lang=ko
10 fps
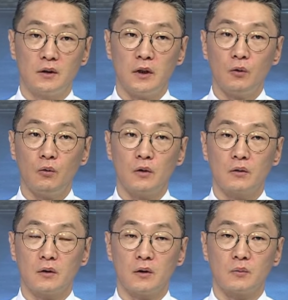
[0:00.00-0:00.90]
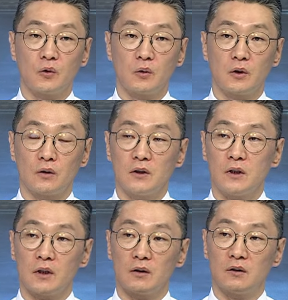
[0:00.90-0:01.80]
새로운 어떤 뭐
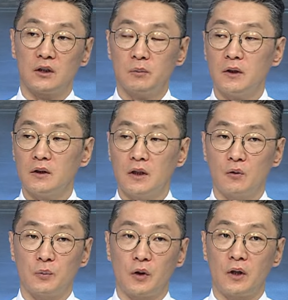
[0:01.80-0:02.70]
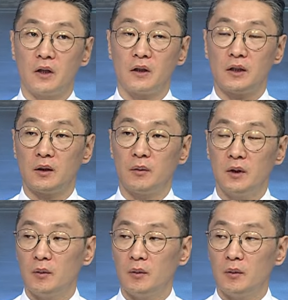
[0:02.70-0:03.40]
전기차라든지 스마트카로 변환이